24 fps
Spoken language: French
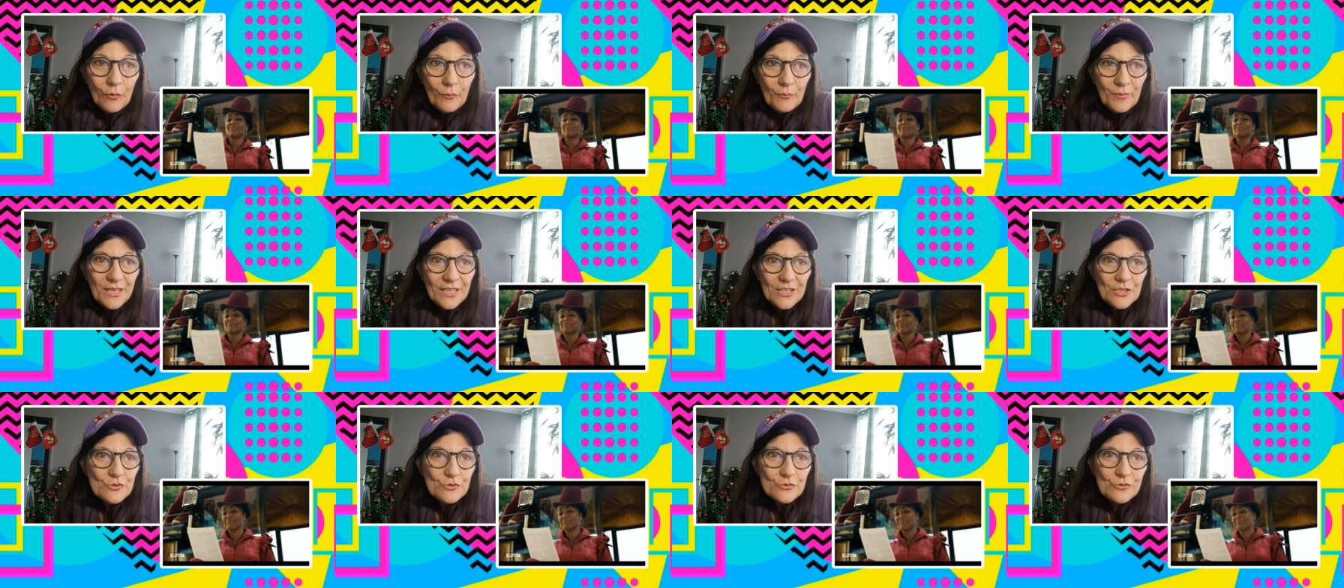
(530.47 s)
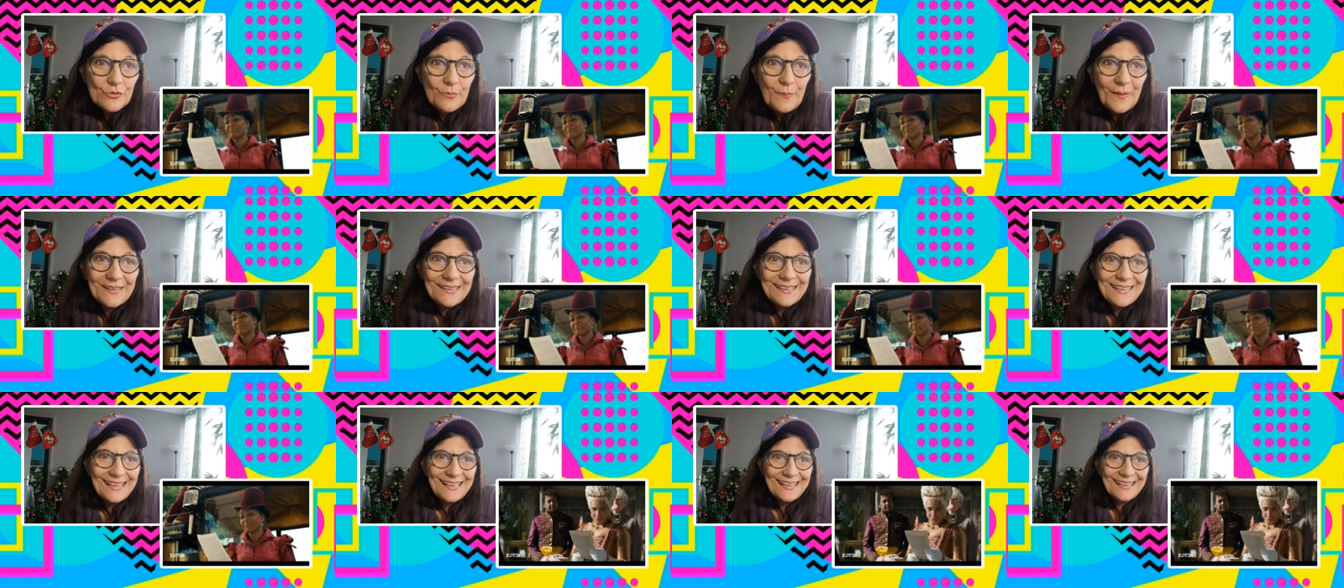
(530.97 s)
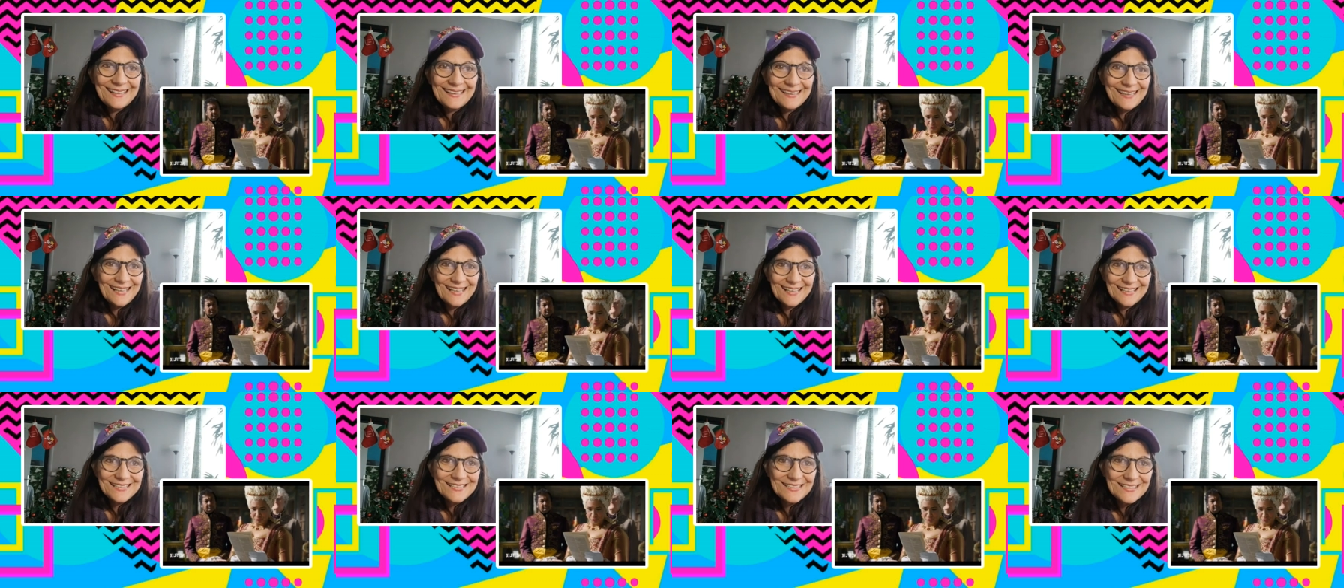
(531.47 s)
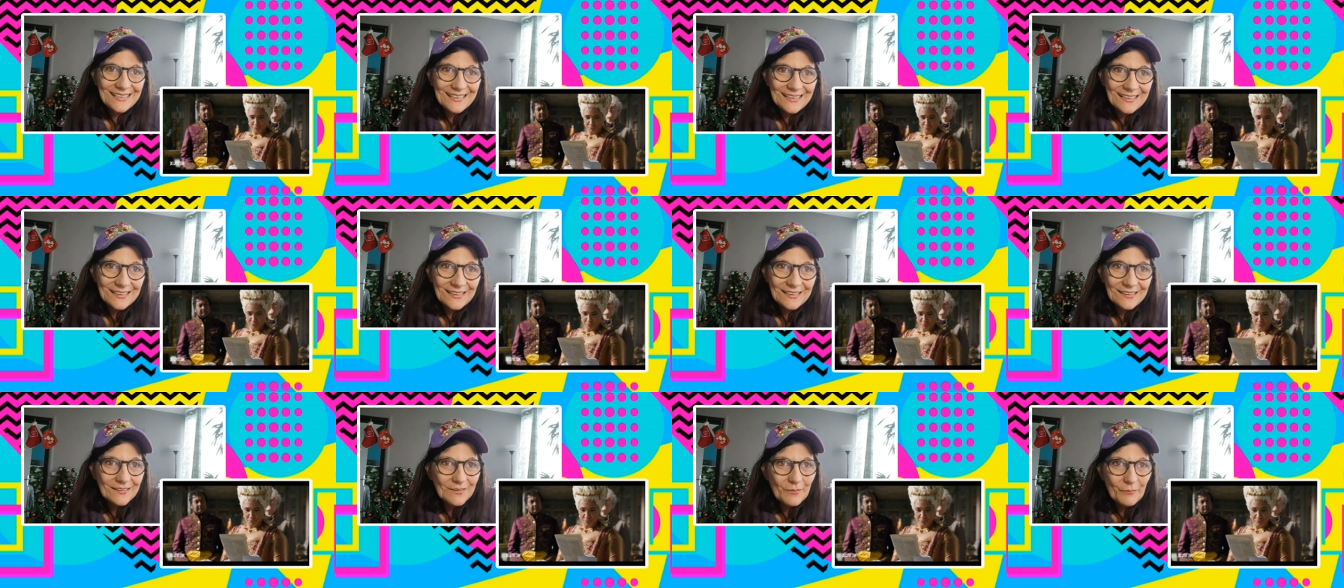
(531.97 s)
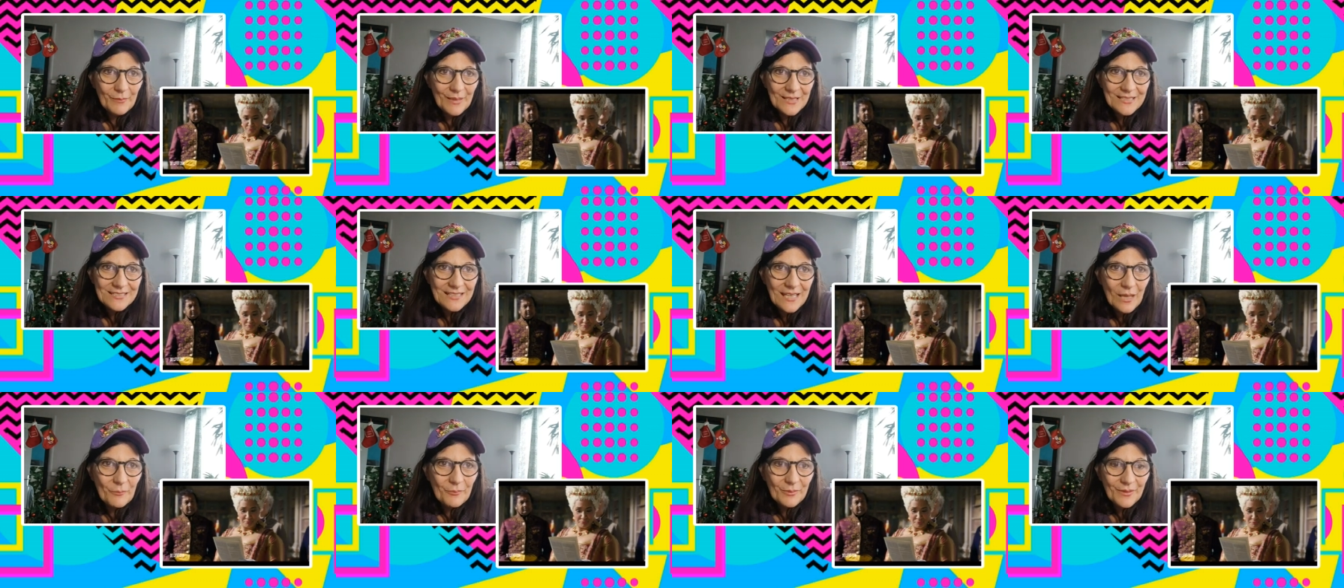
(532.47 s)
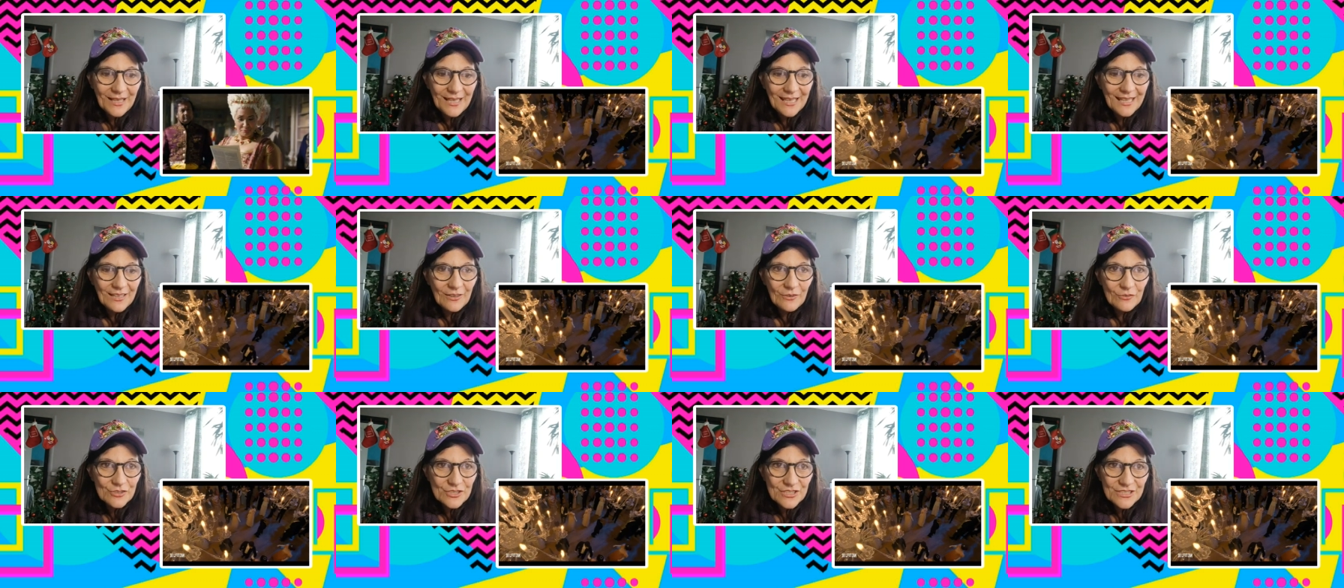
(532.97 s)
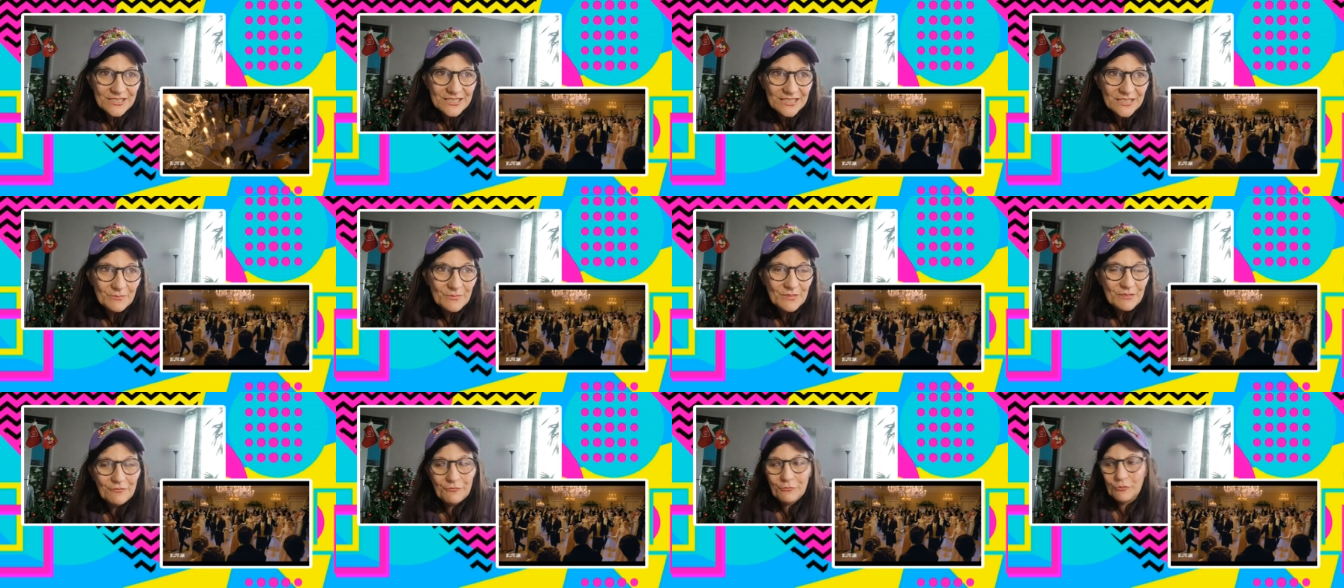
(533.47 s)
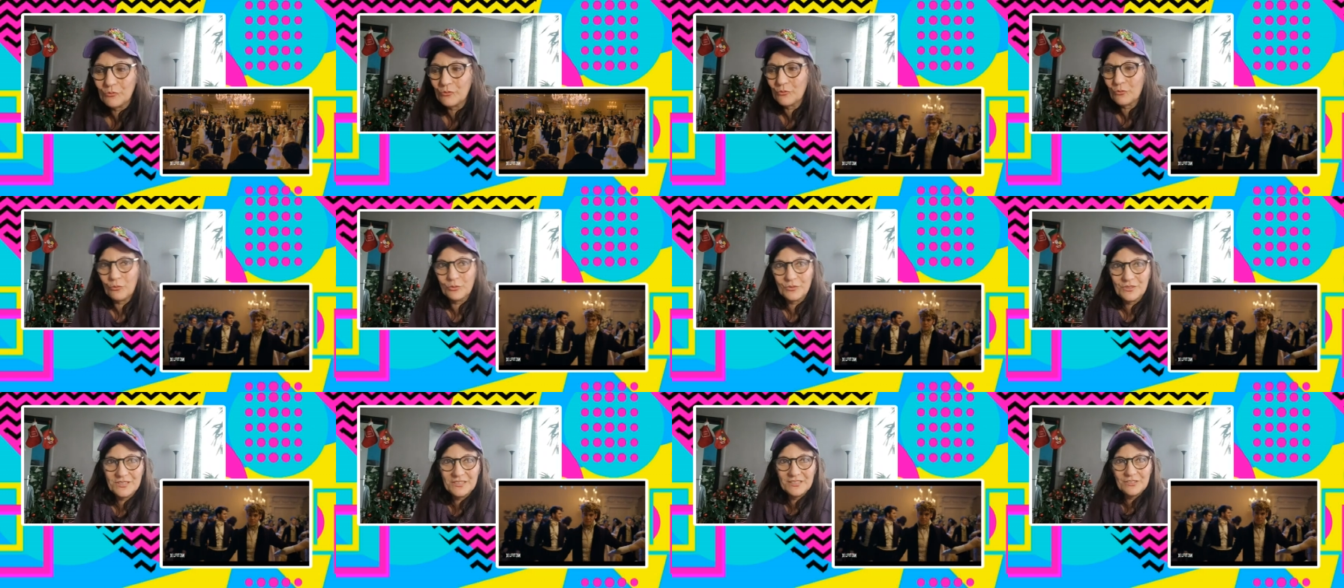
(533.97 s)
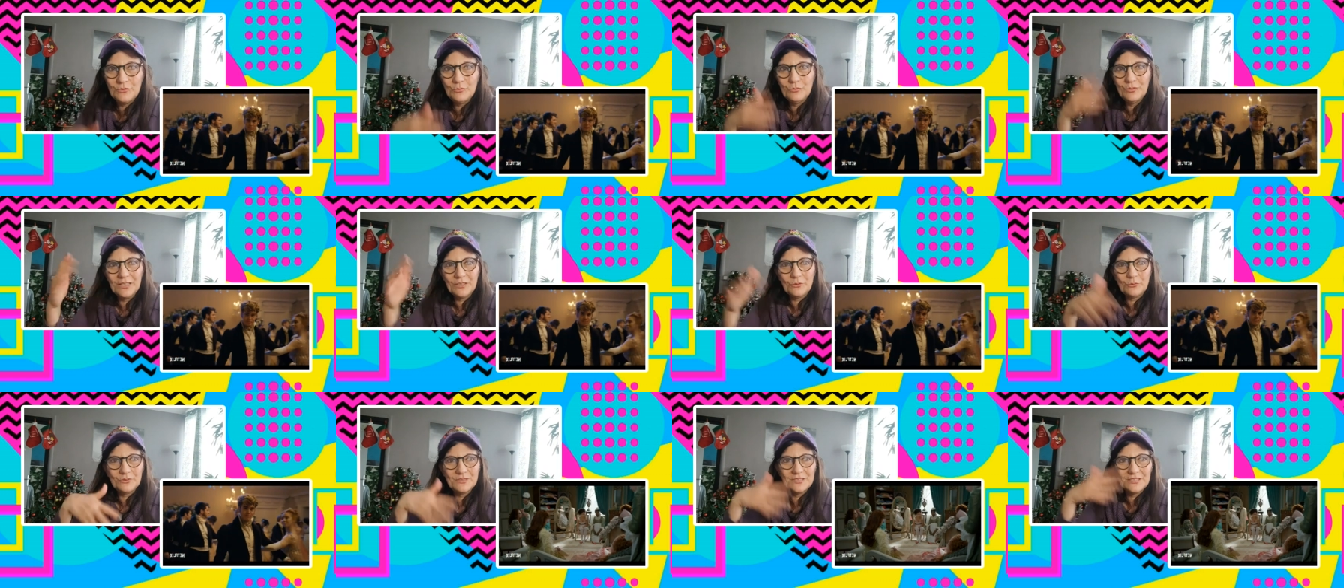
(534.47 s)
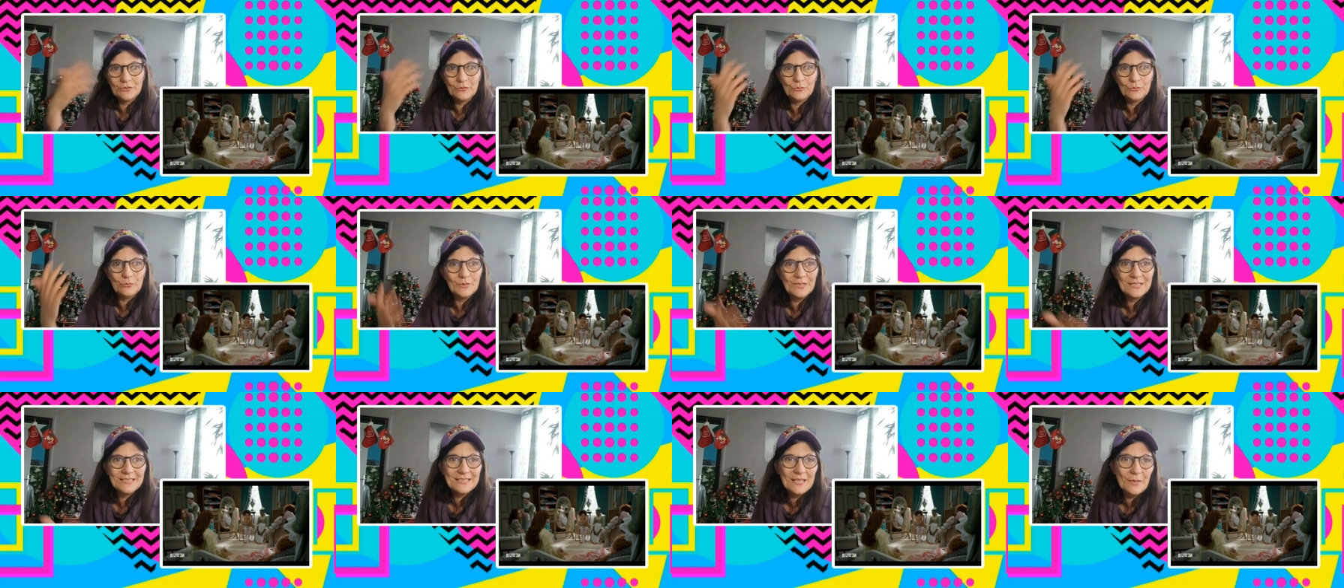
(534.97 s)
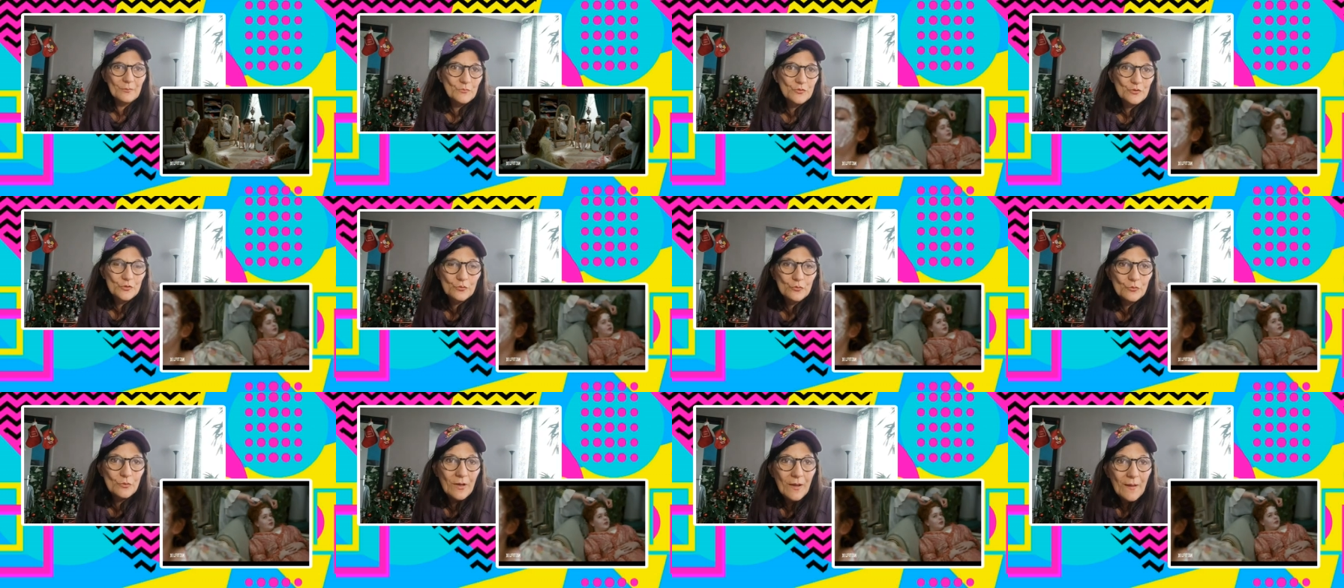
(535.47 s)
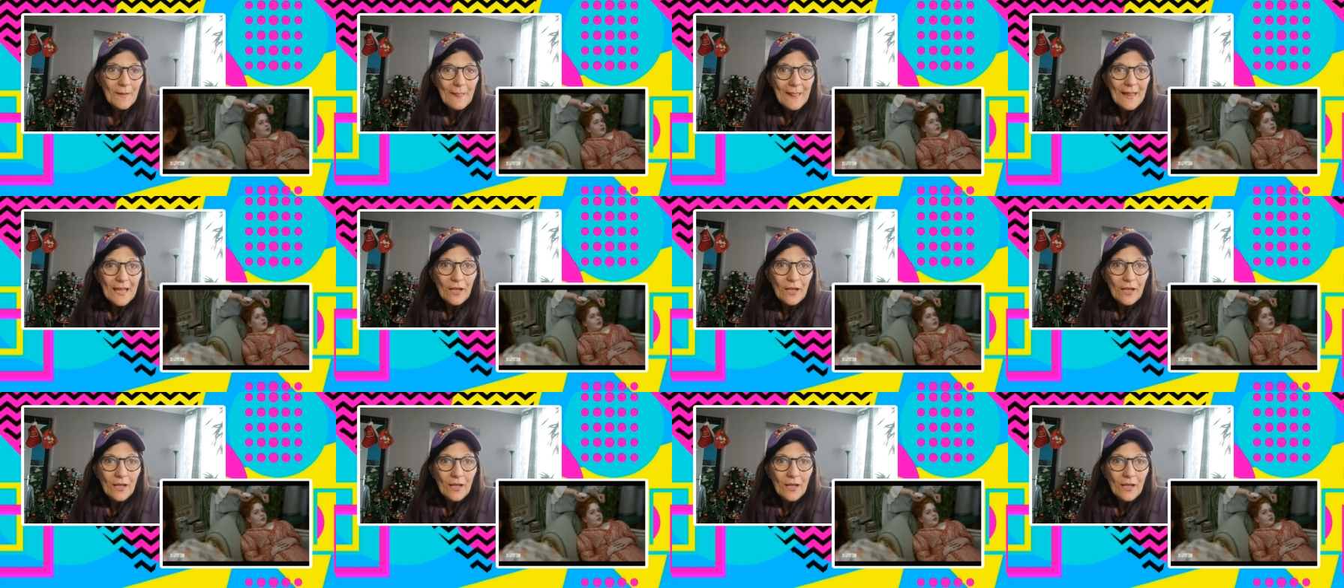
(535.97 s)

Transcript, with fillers: mais je ne suis pas très, très série parce qu'après, euh, j'estime il faut continuer, continuer, ça me saoule.